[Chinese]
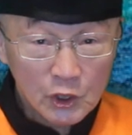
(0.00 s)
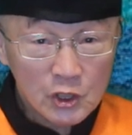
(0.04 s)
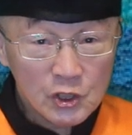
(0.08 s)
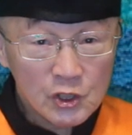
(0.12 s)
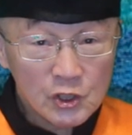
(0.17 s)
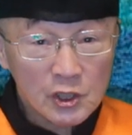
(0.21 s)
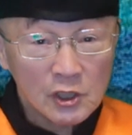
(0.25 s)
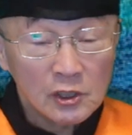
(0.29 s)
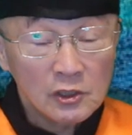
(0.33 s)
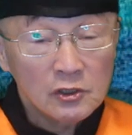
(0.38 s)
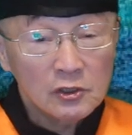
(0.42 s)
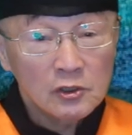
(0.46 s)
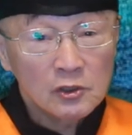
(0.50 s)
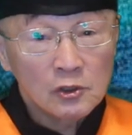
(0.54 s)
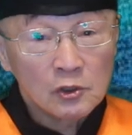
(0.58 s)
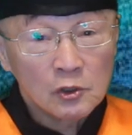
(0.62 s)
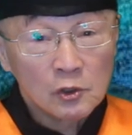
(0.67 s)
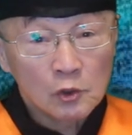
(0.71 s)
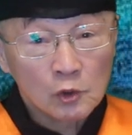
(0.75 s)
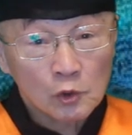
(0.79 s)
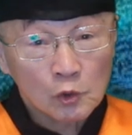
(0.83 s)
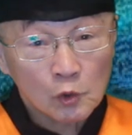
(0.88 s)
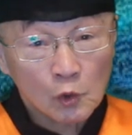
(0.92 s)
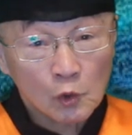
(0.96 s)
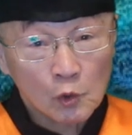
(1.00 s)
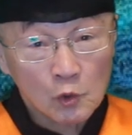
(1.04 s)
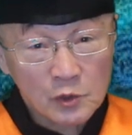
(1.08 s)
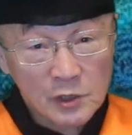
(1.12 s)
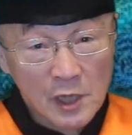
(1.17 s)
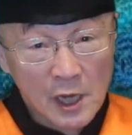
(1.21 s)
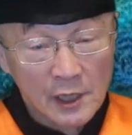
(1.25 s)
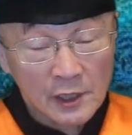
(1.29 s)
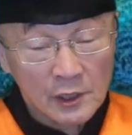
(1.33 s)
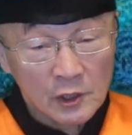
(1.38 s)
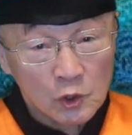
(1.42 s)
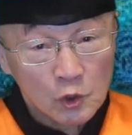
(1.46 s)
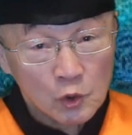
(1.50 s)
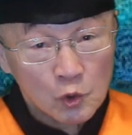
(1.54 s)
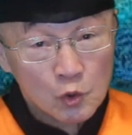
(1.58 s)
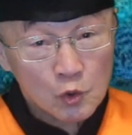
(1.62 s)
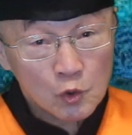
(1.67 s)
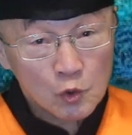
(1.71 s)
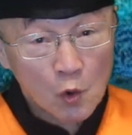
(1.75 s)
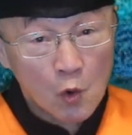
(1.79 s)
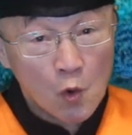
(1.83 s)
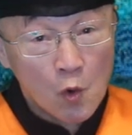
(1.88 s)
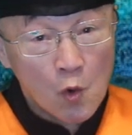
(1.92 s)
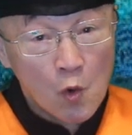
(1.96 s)
生都在
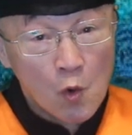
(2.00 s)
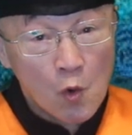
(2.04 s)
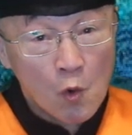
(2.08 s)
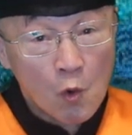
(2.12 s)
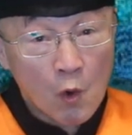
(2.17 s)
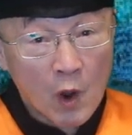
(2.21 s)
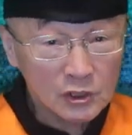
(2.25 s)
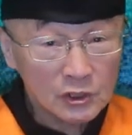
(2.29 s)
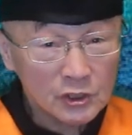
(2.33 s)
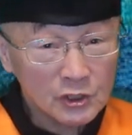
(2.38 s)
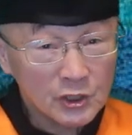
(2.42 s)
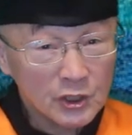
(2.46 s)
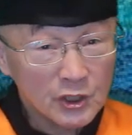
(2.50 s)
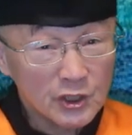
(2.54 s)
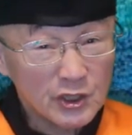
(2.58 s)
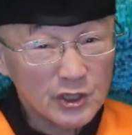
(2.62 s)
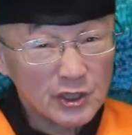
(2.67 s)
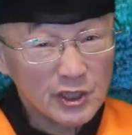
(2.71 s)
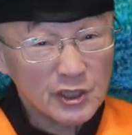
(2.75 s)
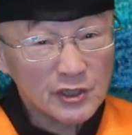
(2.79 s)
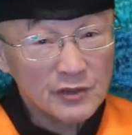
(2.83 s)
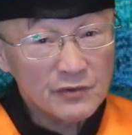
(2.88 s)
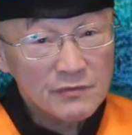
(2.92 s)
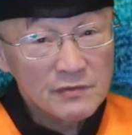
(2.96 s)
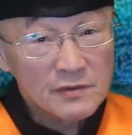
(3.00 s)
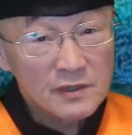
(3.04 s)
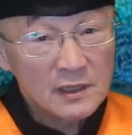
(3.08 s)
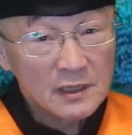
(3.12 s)
说谎的女人，